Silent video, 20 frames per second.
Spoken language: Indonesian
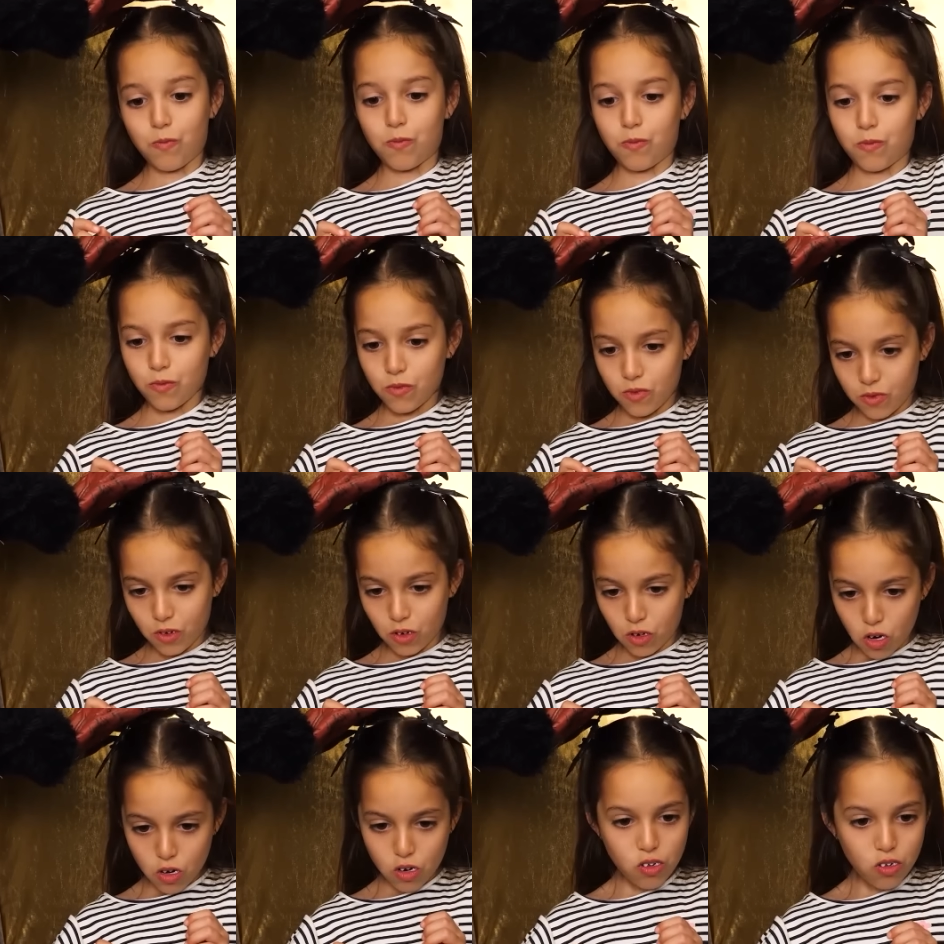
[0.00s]
Vampir
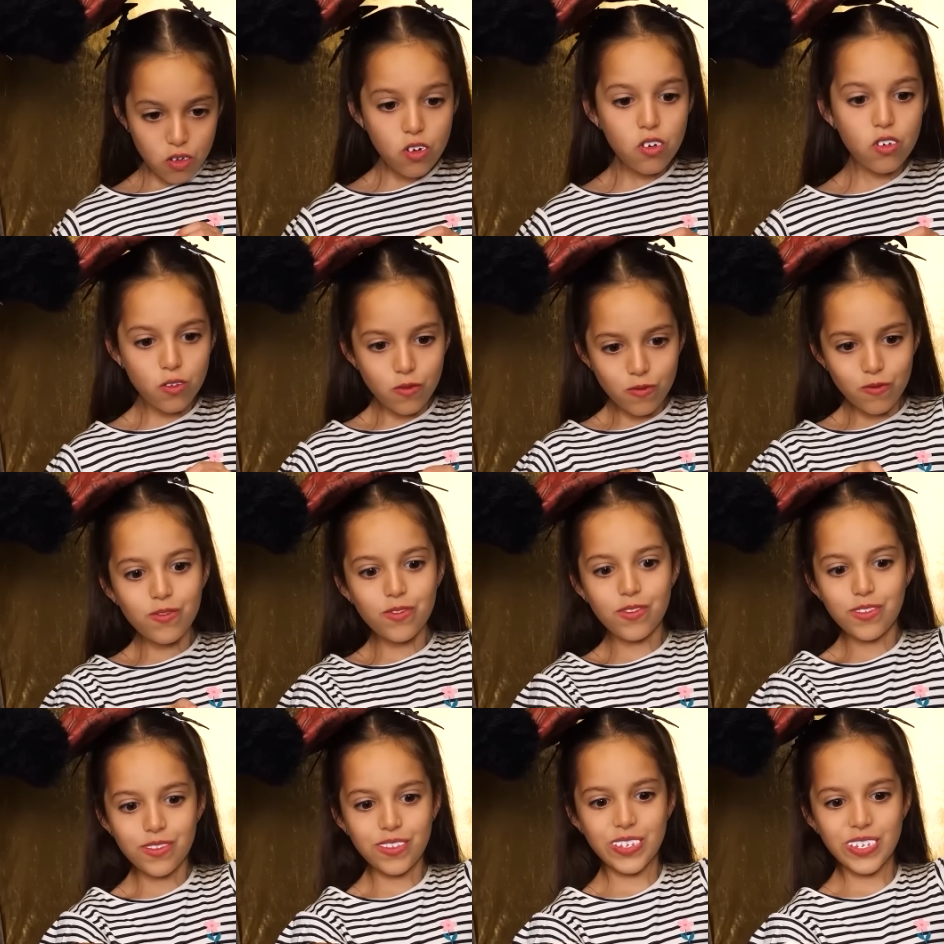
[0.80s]
kecil juga butuh
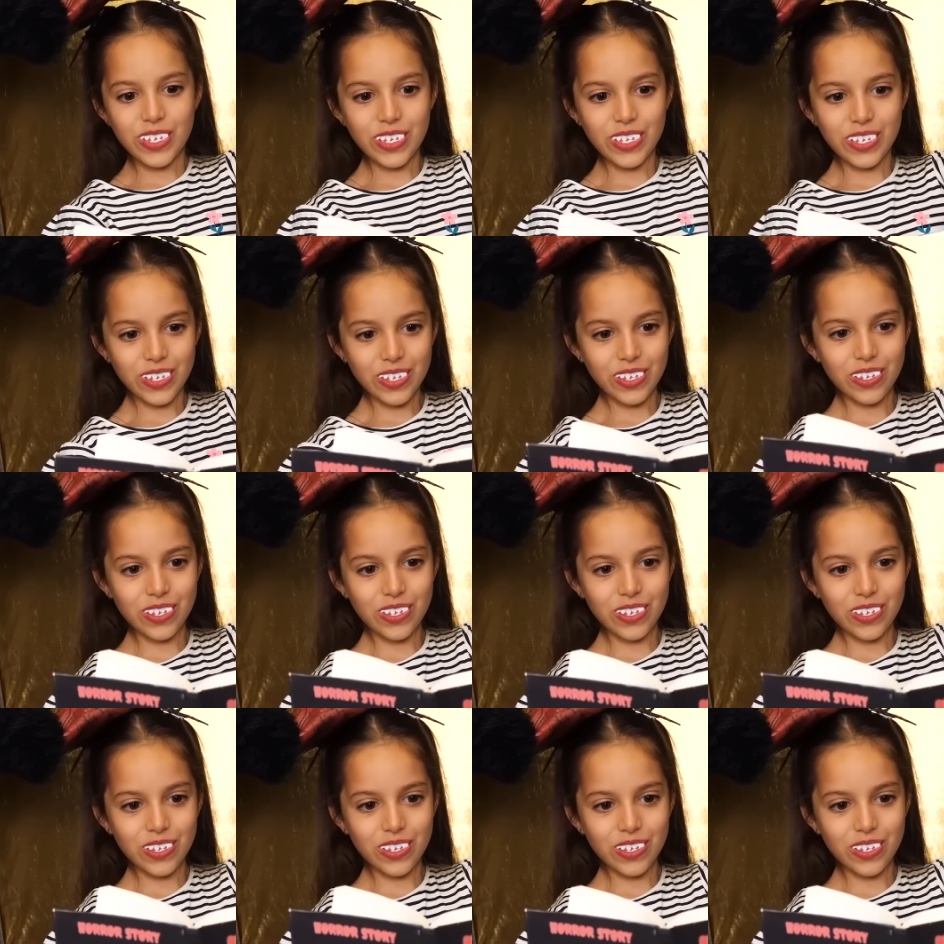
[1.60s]
monster untuk